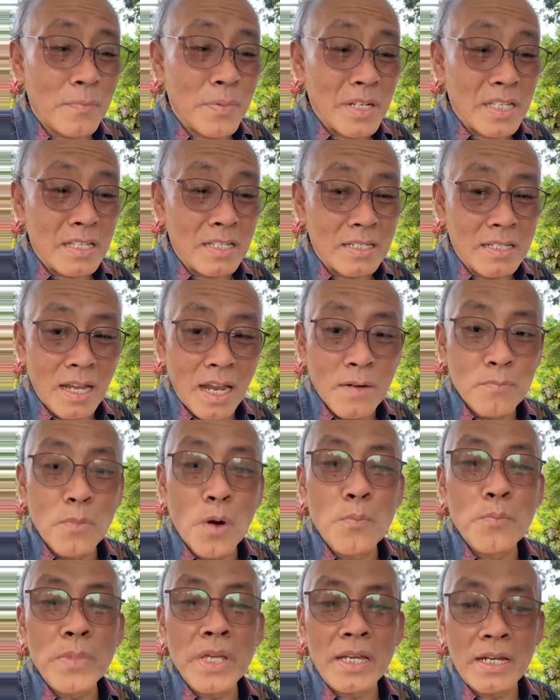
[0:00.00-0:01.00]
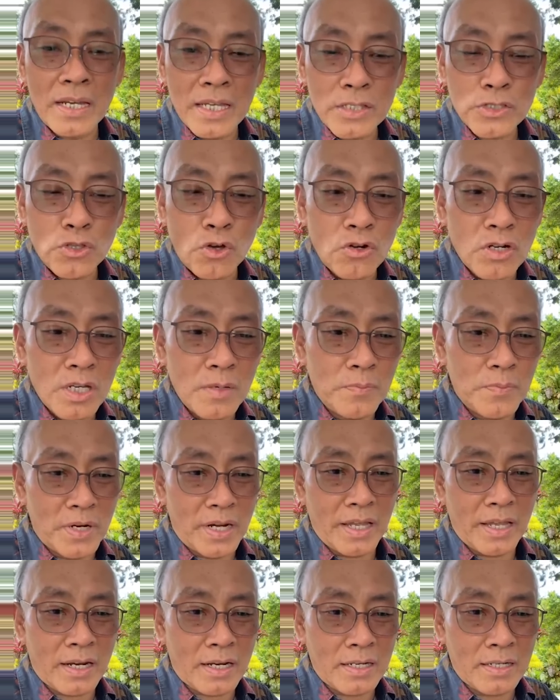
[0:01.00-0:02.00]
Presiden memilih Tony
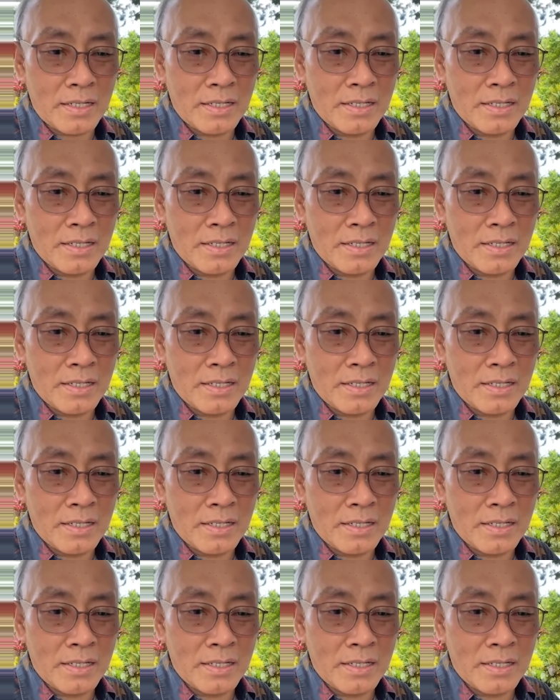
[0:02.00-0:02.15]
Blair